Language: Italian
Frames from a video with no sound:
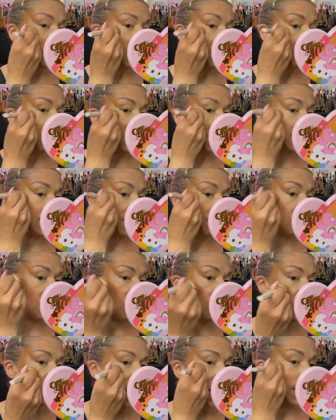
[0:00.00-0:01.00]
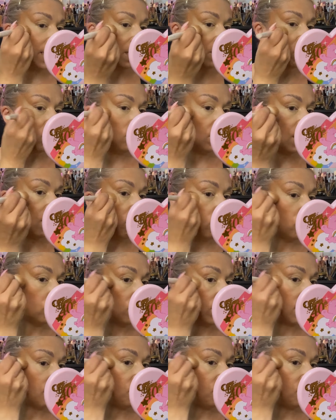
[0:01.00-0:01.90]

mettermi a fare un lavoro che